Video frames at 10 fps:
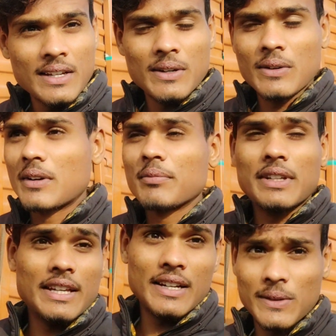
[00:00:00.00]
और अपने
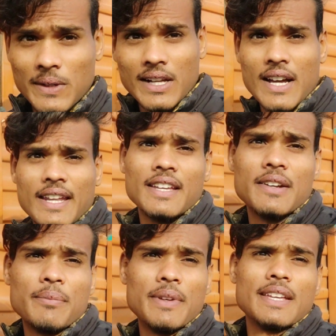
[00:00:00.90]
यहाँ थोड़ा
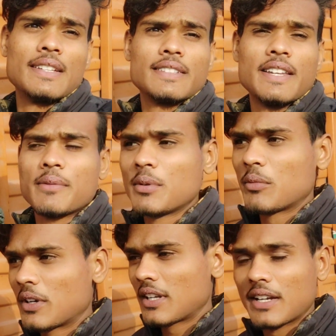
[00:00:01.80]
कार्यक्रम भी है इसलिए भी
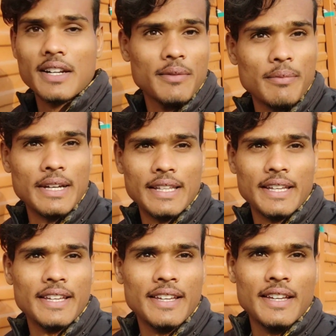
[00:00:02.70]
मोटर बंद है